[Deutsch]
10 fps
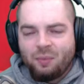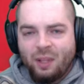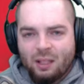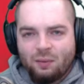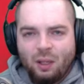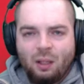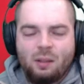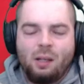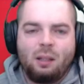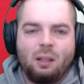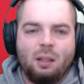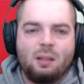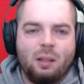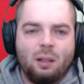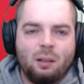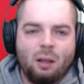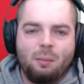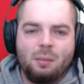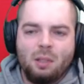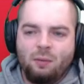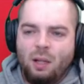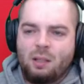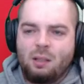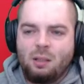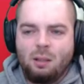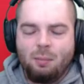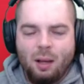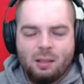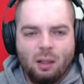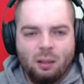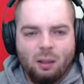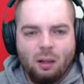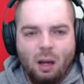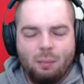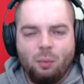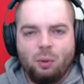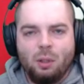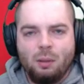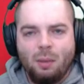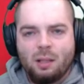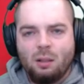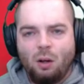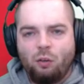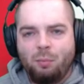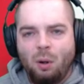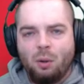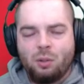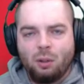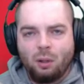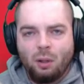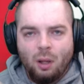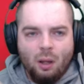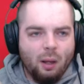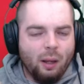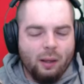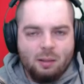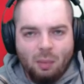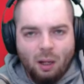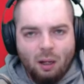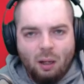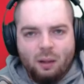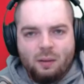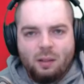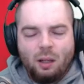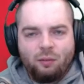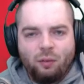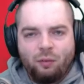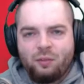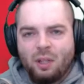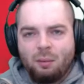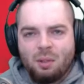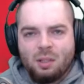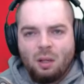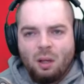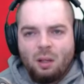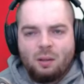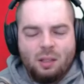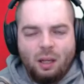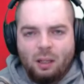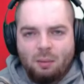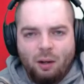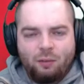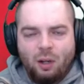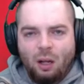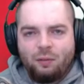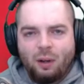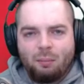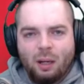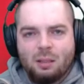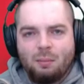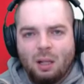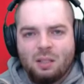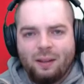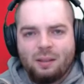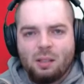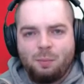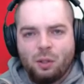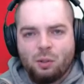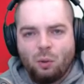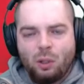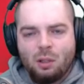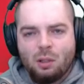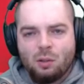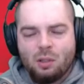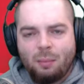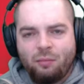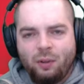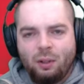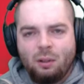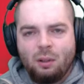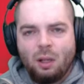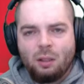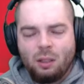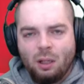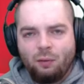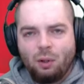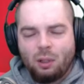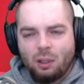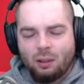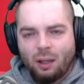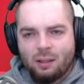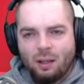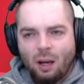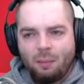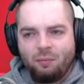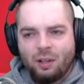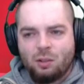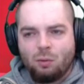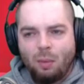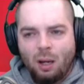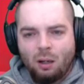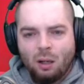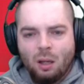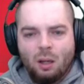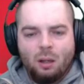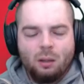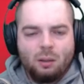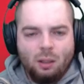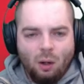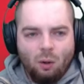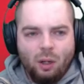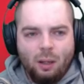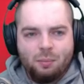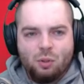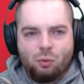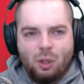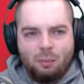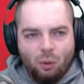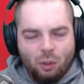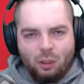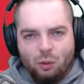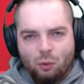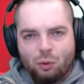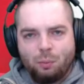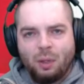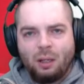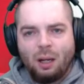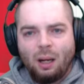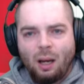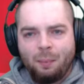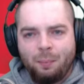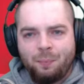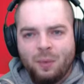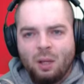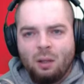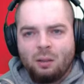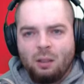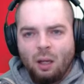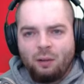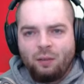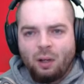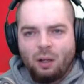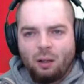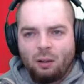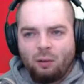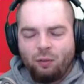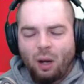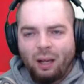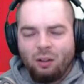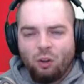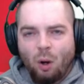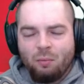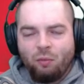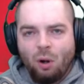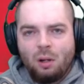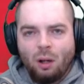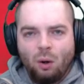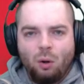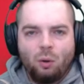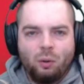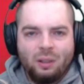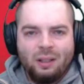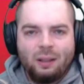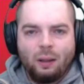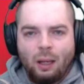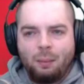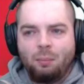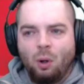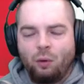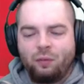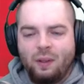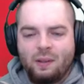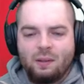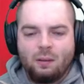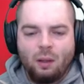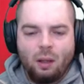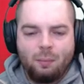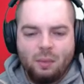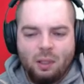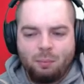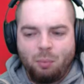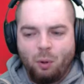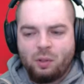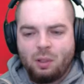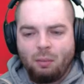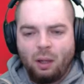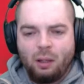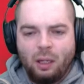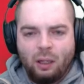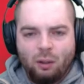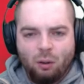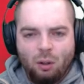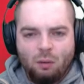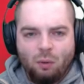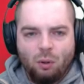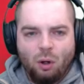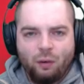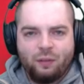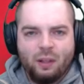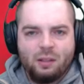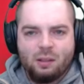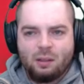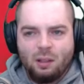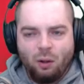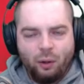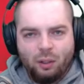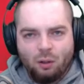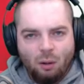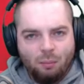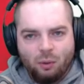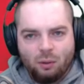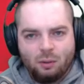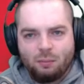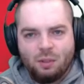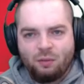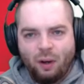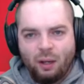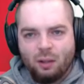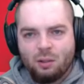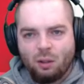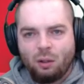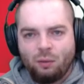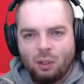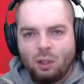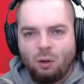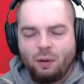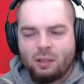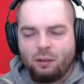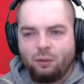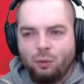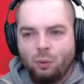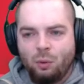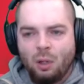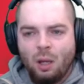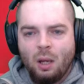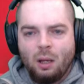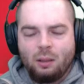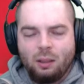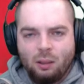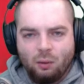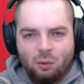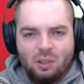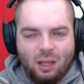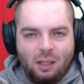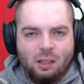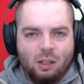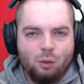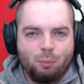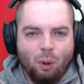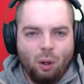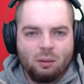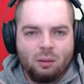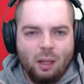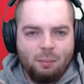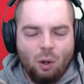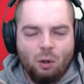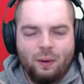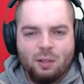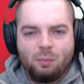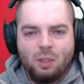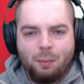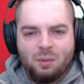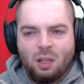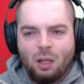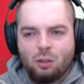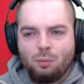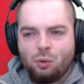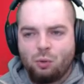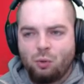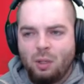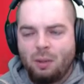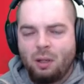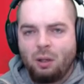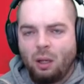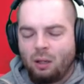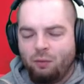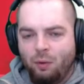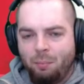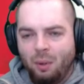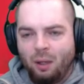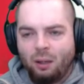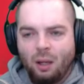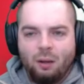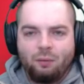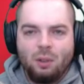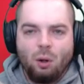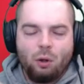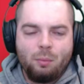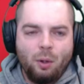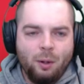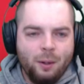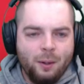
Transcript: Deswegen sage ich gezielt, ähm, ich will jetzt nicht die Massen da drin haben und die Massen aufbauen, sondern erstmal 10, 15 bis, sage ich mal, für den Anfang maximal 20 Personen zusammenfinden, die da wirklich Interesse haben, was zu machen, die auch eben Stream oder einen YouTube-Kanal haben, die einfach vorankommen wollen auch und nicht eben auf diesen, ähm, ich poste meinen Link irgendwo und hoffe, dass die Leute kommen und mich feiern, sondern wirklich auch was dafür tun, die uns gegenseitig supporten, eben auch wenn es um Tipps geht, zum Streamen, Equipment, wie auch immer.